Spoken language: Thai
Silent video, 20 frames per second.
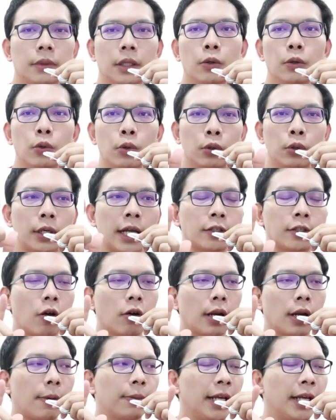มาดูหน้าจ
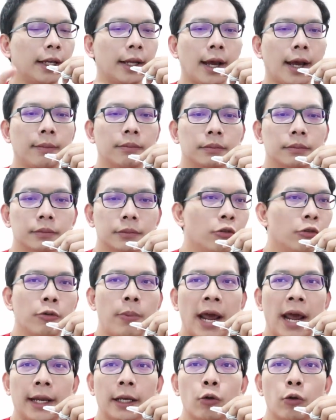อกราฟเทรดนะครับดู
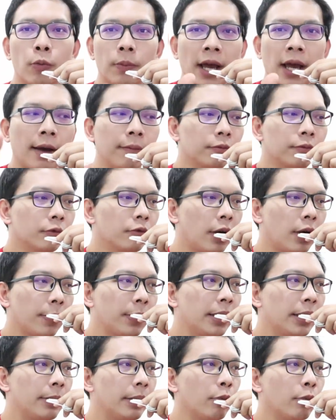แผนในกลุ่มนะครับว่า
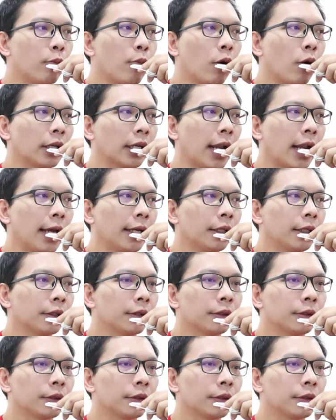พี่มีมุมมองอย่างไร